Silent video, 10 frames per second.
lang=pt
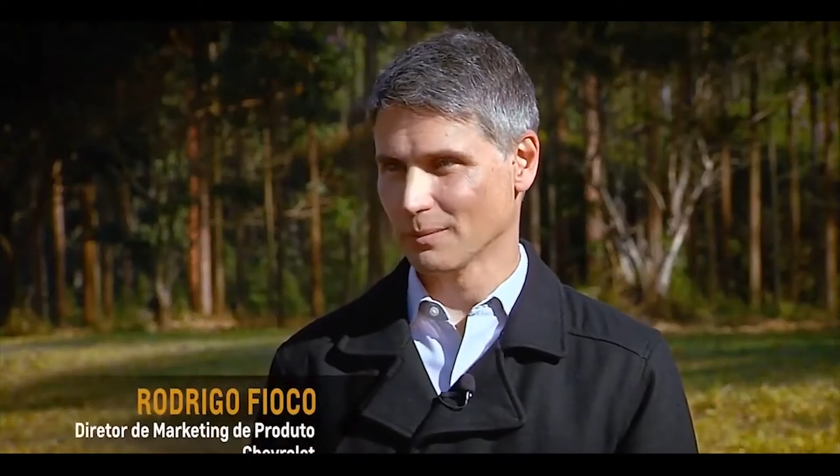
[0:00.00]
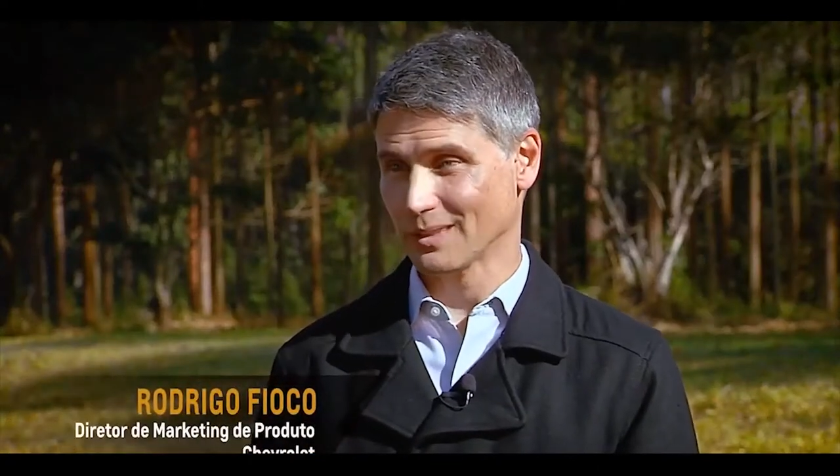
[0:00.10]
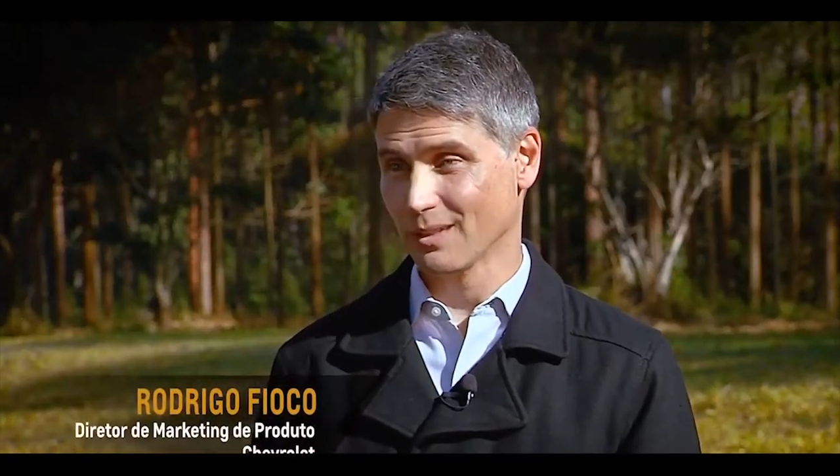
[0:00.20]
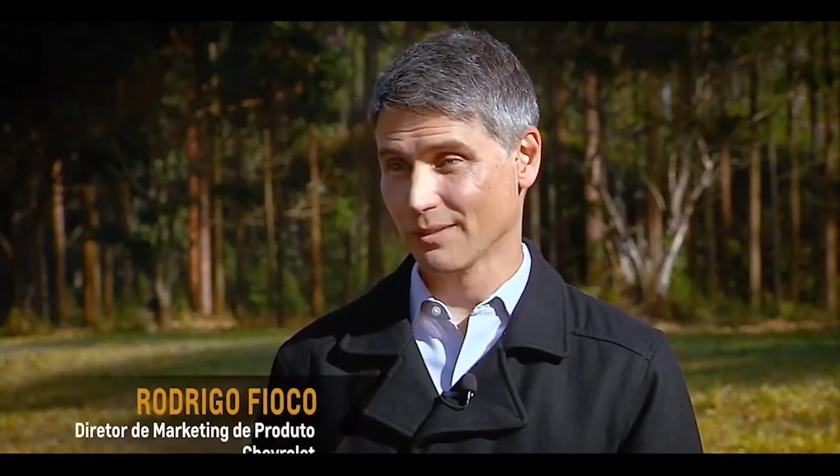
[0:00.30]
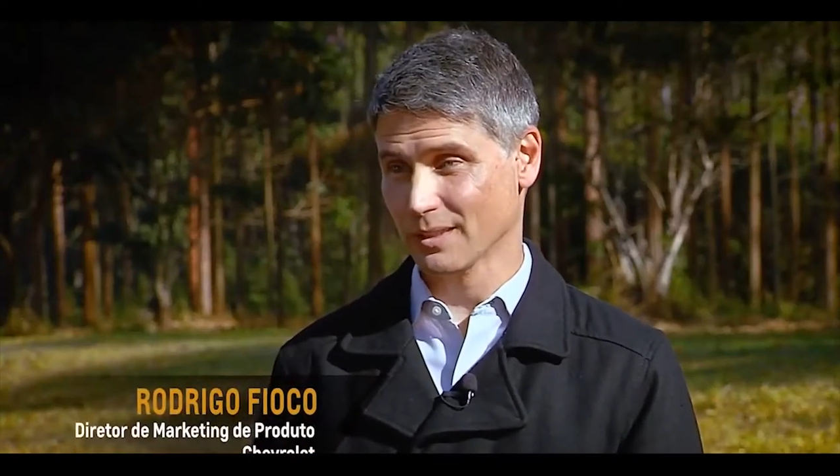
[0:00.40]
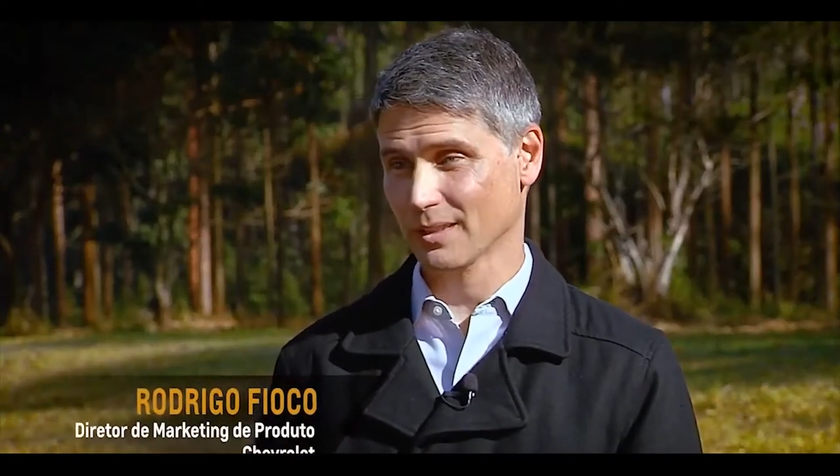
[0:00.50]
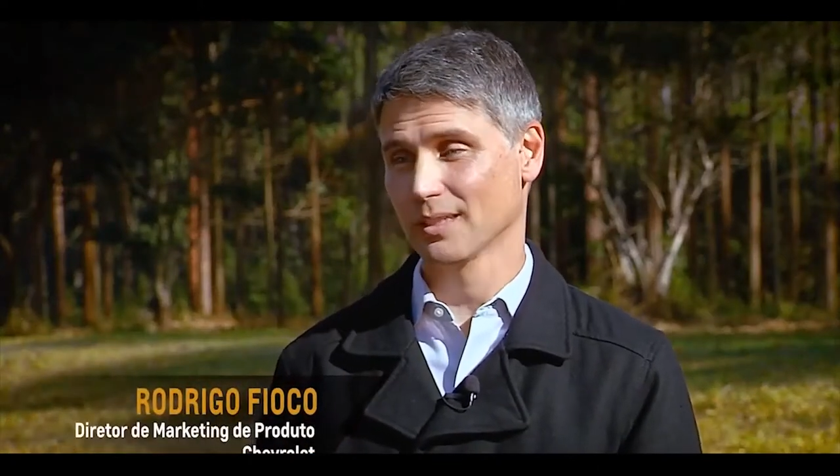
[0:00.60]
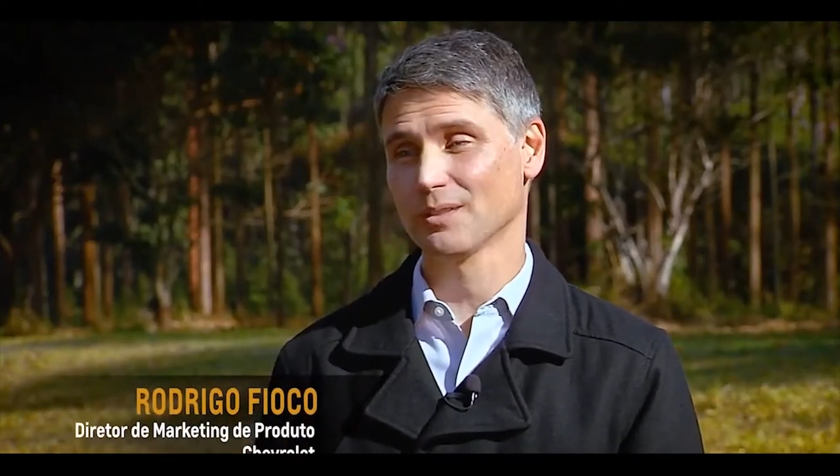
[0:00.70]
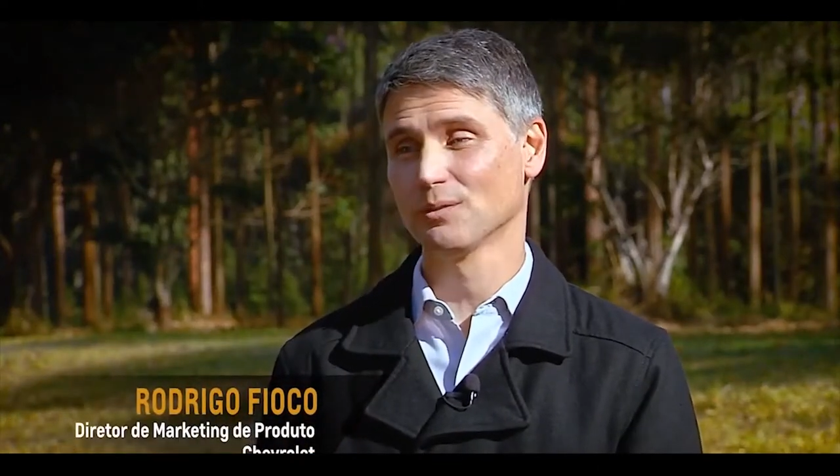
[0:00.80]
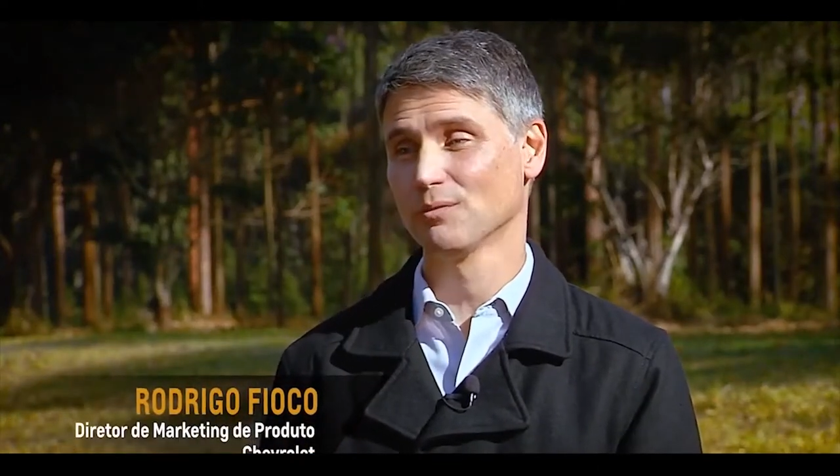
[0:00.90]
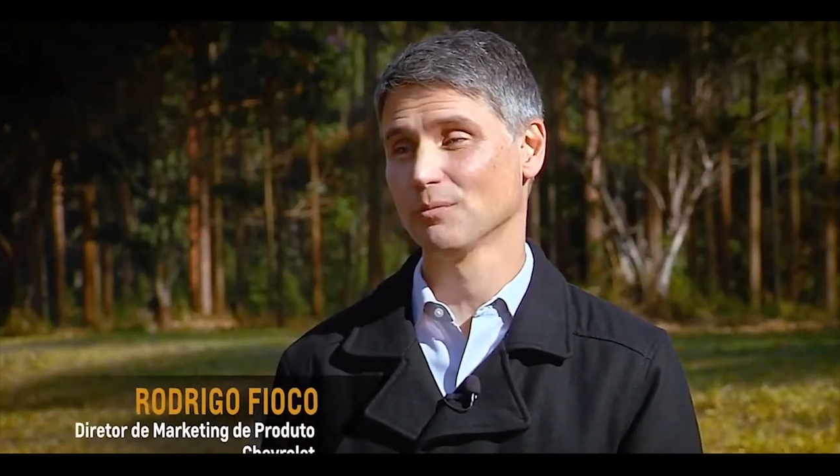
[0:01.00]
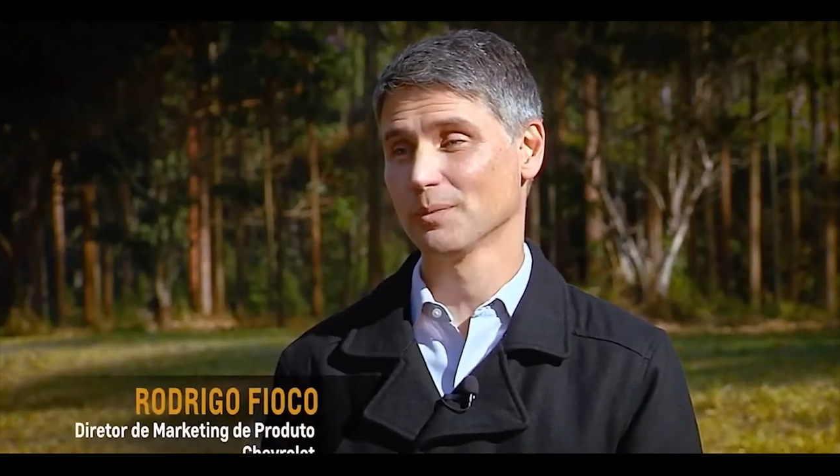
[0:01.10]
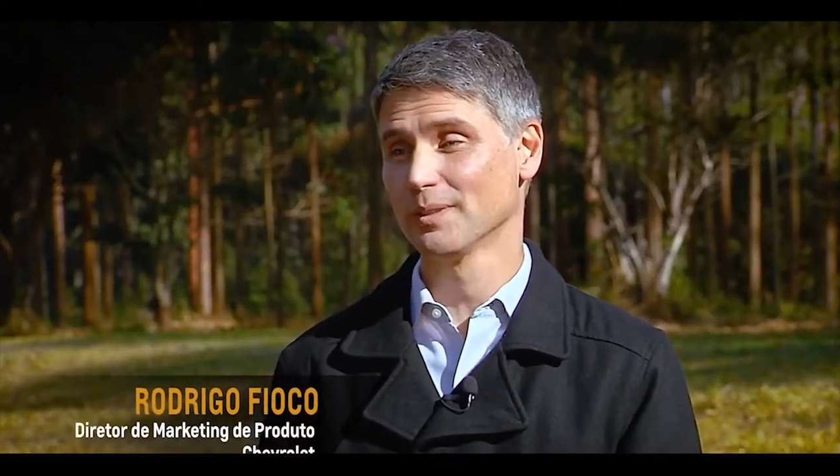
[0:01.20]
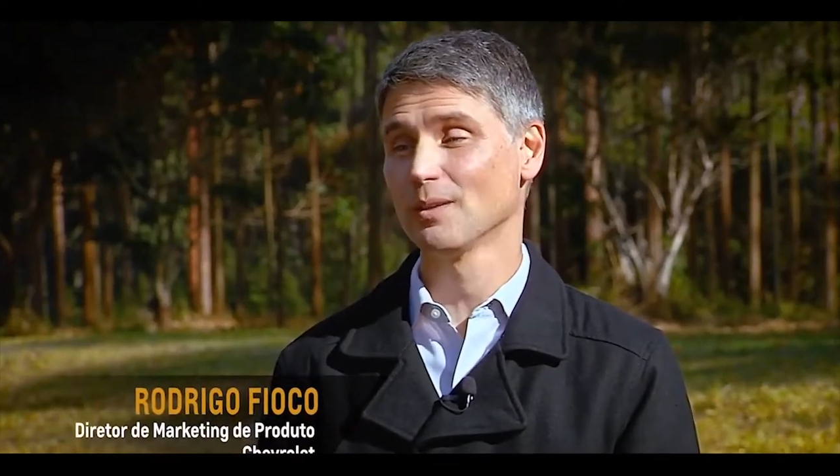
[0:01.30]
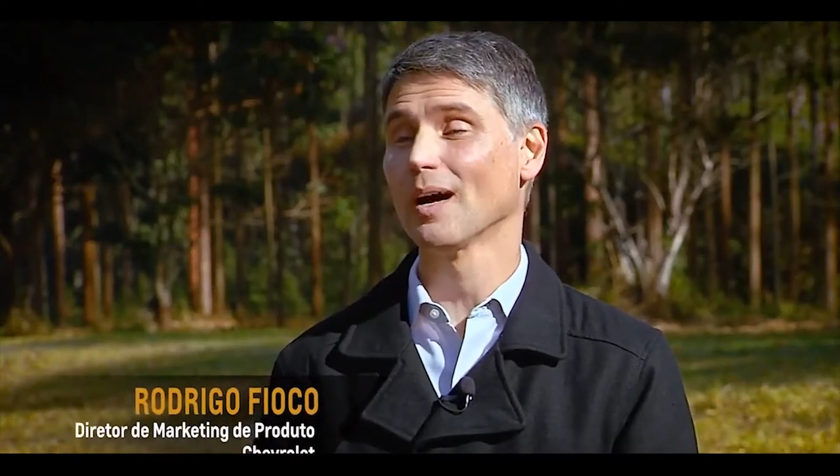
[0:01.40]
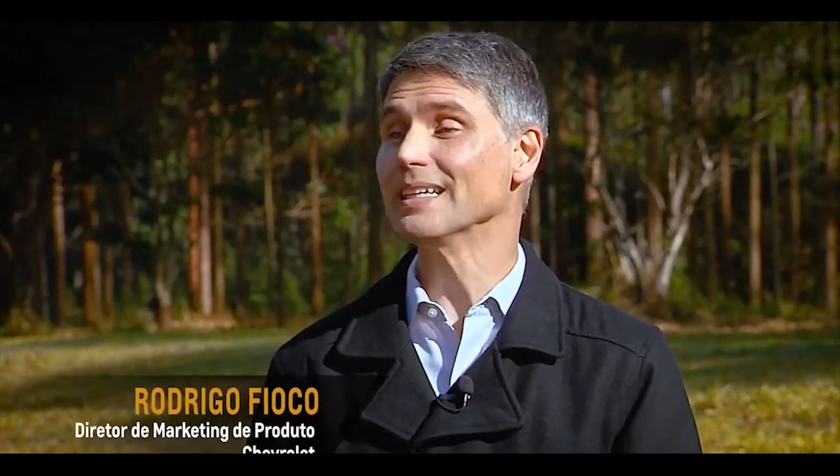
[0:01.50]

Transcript: mas ele vai chegar nesse novo modelo